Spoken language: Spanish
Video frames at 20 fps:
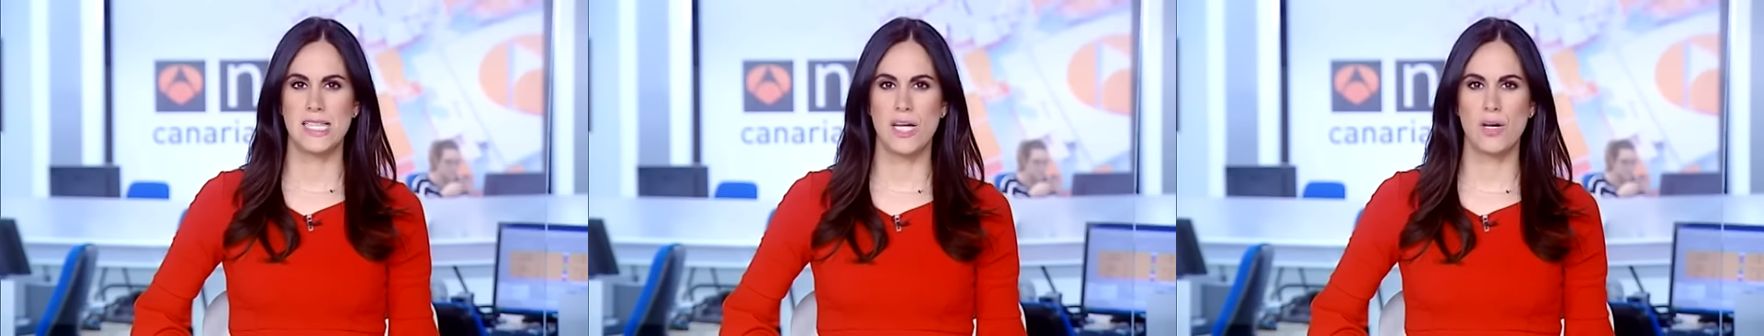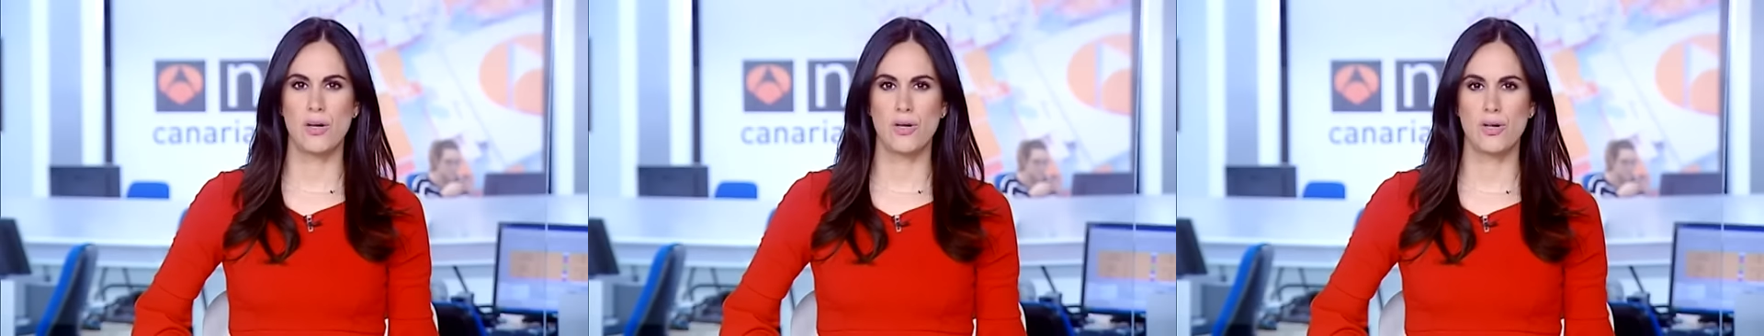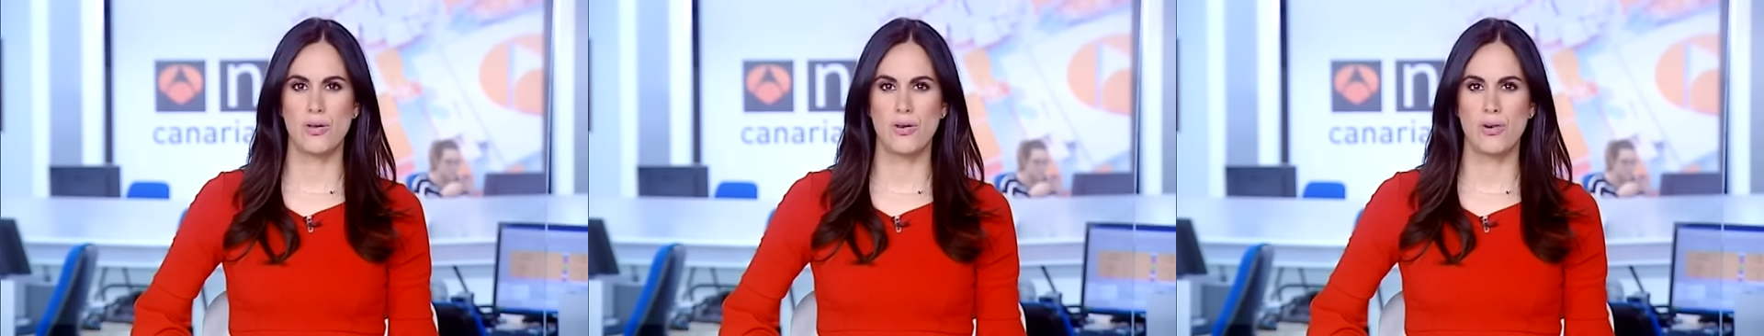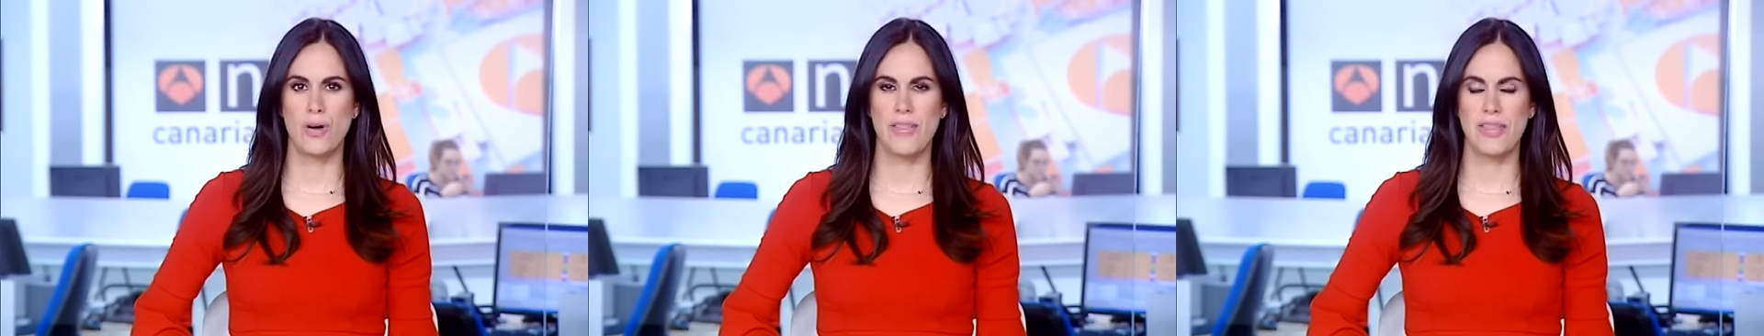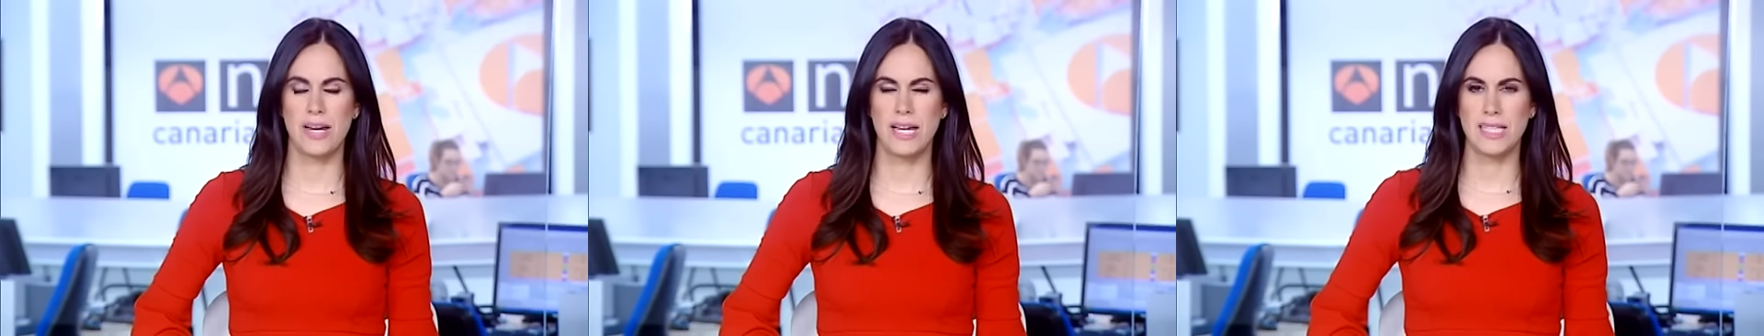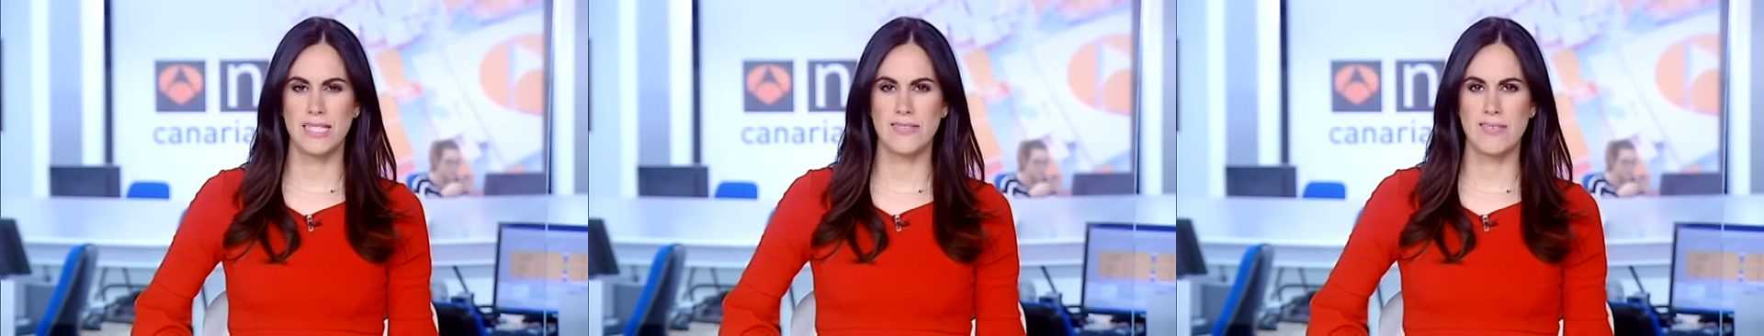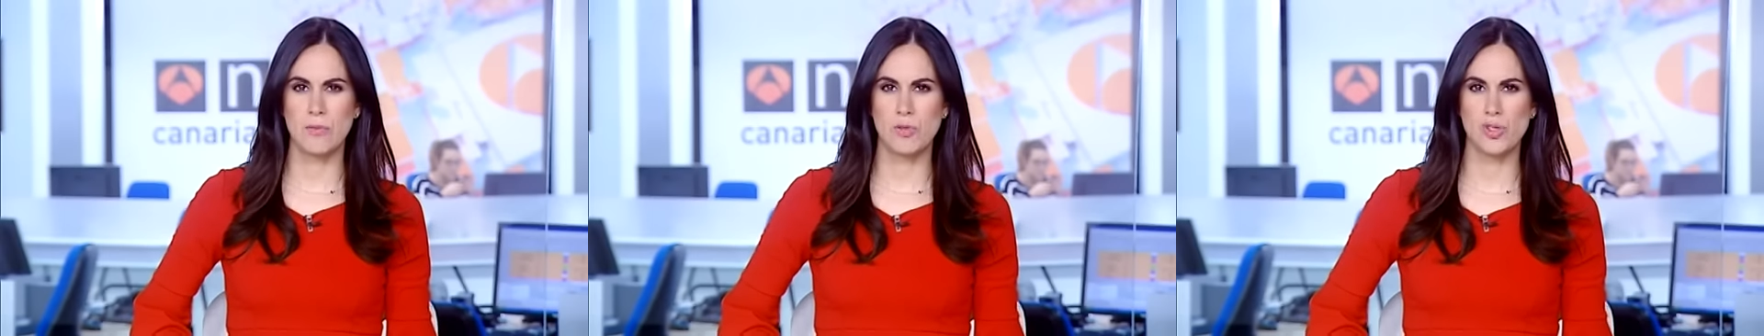Se lo
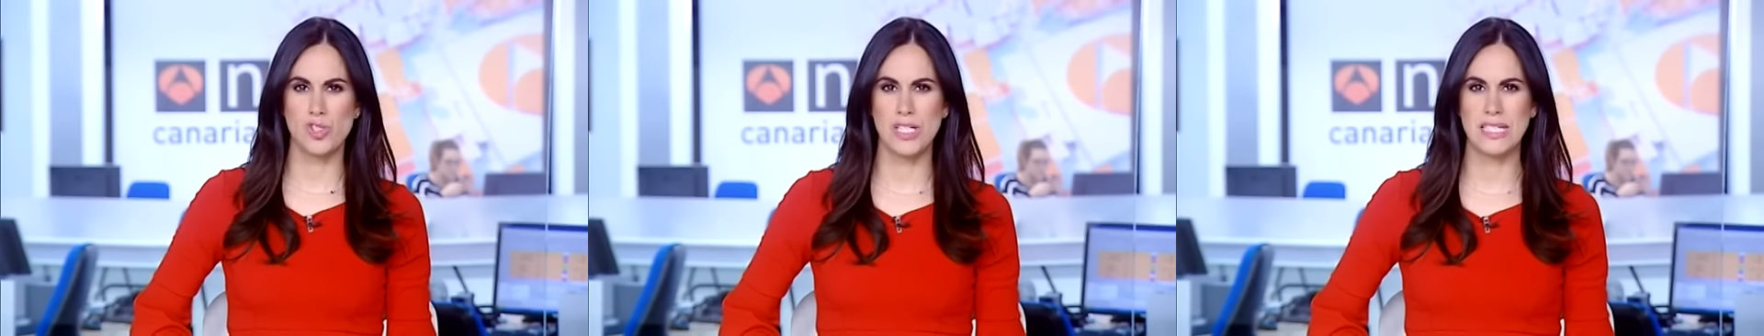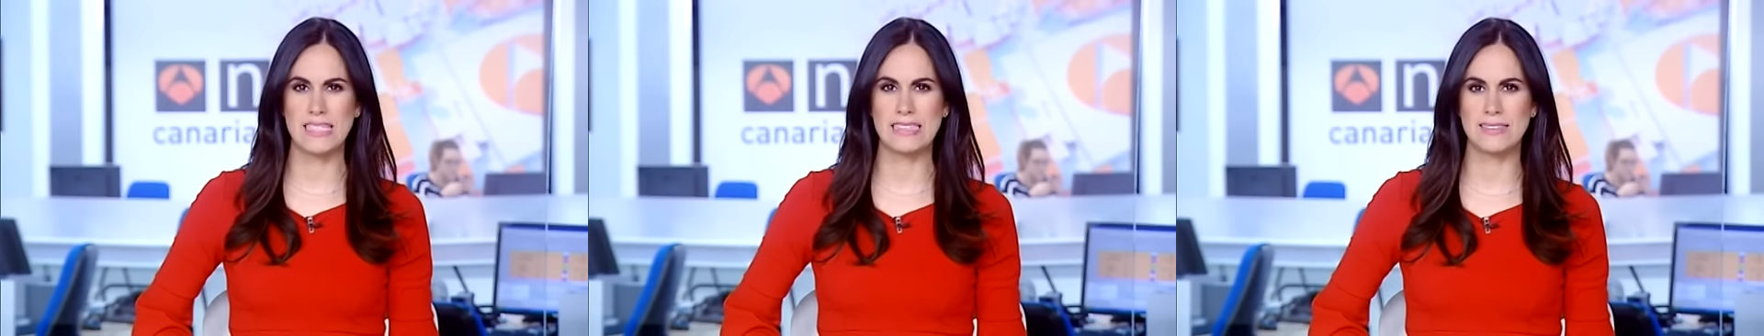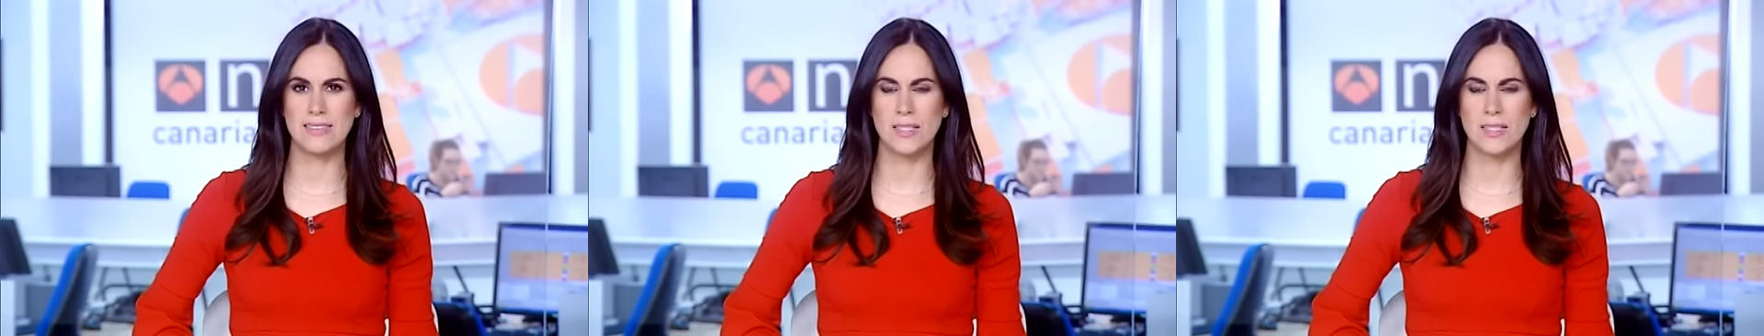adelantábamos en